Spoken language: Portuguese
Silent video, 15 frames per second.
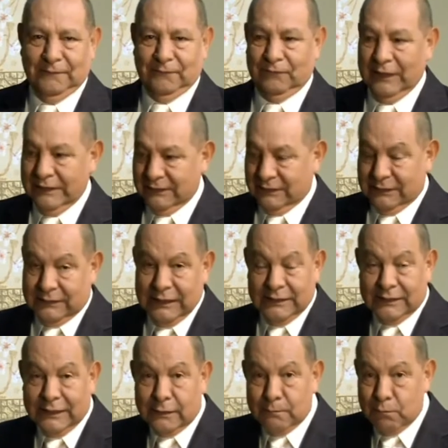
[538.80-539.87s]
Vai
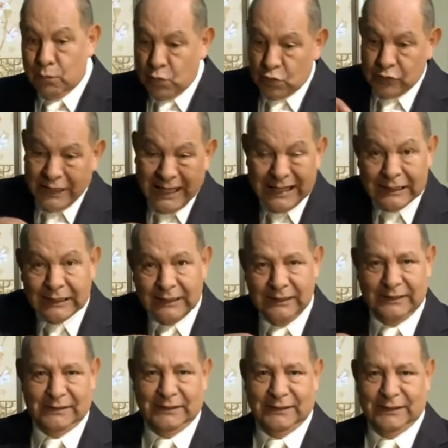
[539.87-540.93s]
tentar mudar a
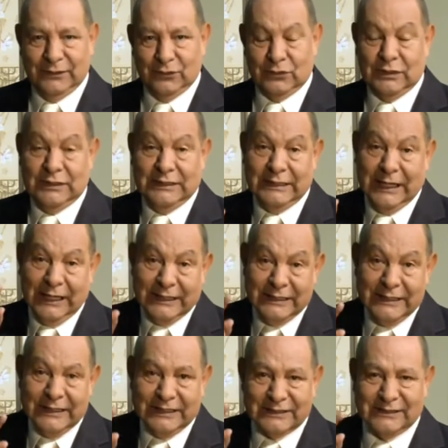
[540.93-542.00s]
lei de Deus. E
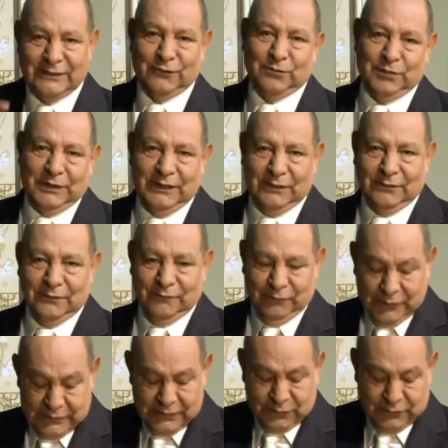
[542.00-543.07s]
aí está o perigo.
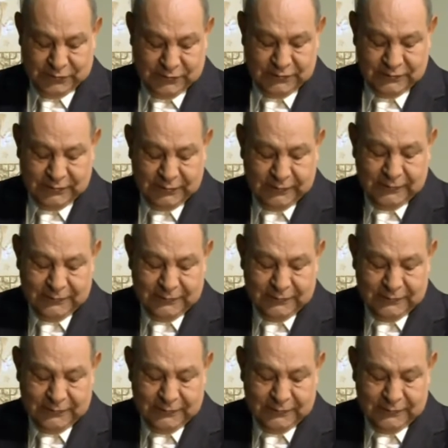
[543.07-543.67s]
Veja o que diz